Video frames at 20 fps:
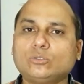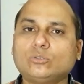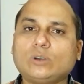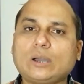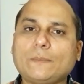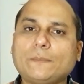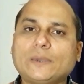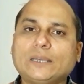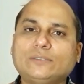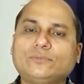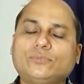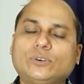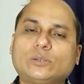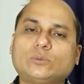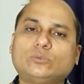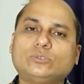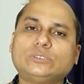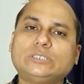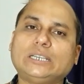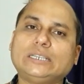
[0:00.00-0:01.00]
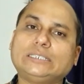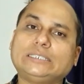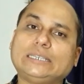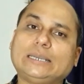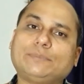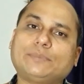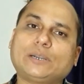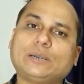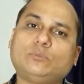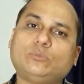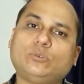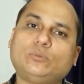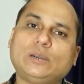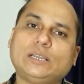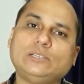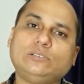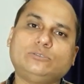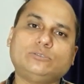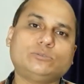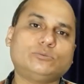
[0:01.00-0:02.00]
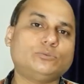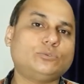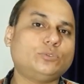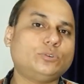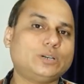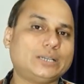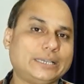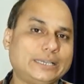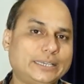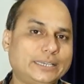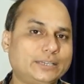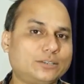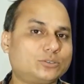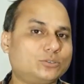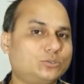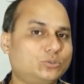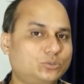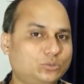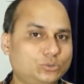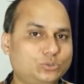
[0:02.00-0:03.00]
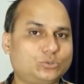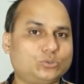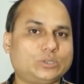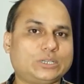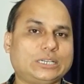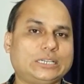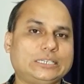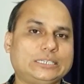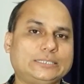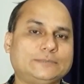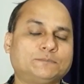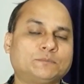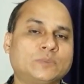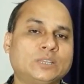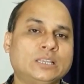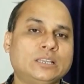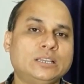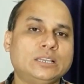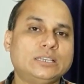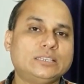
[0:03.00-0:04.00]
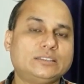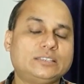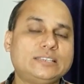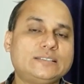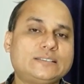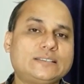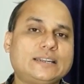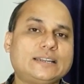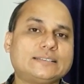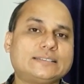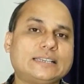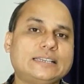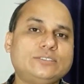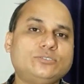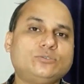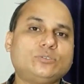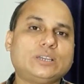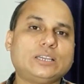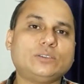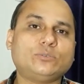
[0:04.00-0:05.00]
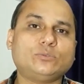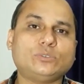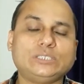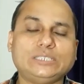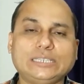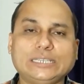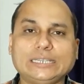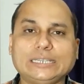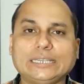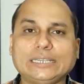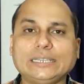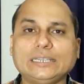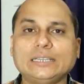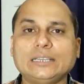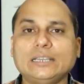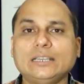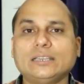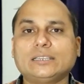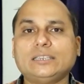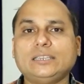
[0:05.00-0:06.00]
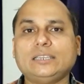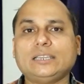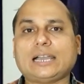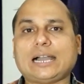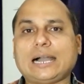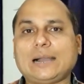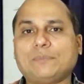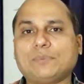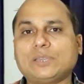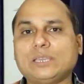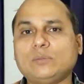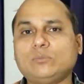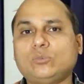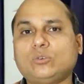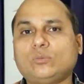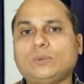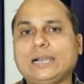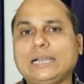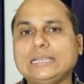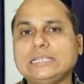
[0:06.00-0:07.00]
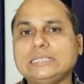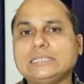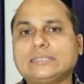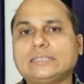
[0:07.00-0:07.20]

तो आप कंफर्म हो जाएं कि आपका मोबाइल जो है वो हैक हो चुका है तीसरा साइन जो है वो ये है कि आपके मोबाइल